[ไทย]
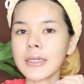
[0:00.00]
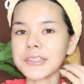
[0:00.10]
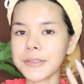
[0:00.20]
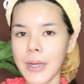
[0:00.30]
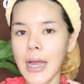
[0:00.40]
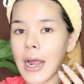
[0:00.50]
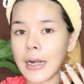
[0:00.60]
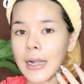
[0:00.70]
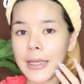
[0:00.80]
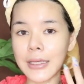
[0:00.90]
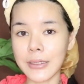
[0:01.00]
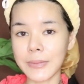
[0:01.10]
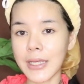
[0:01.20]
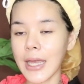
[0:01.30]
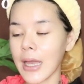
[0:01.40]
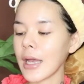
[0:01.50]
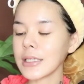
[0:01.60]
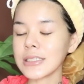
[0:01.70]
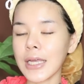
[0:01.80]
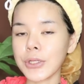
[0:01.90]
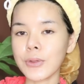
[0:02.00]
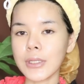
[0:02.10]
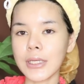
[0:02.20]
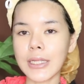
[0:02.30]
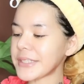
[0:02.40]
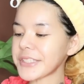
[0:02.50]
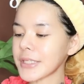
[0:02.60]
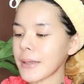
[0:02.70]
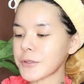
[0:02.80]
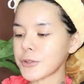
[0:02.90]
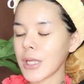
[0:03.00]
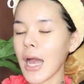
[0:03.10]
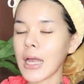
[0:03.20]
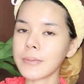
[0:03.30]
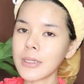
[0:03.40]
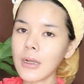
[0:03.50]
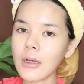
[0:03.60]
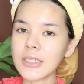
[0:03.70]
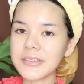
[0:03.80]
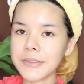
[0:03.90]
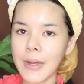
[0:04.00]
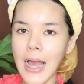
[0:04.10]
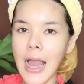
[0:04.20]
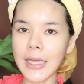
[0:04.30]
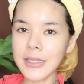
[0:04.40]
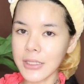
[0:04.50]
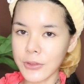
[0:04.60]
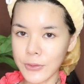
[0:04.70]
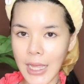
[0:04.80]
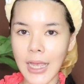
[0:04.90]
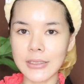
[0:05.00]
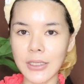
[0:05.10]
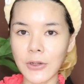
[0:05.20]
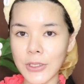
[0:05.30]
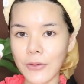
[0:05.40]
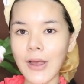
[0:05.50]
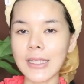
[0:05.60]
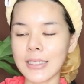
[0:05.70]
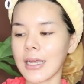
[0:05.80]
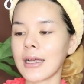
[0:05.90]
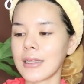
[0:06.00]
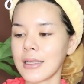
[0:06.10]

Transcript: เครื่องสำอางไหลเยิ้มได้ง่าย ให้ใช้ตัวนี้เป็นสเต็ปสุดท้ายเพื่อล็อกเครื่องสำอางให้ติดทนนานตลอดทั้งวันค่ะ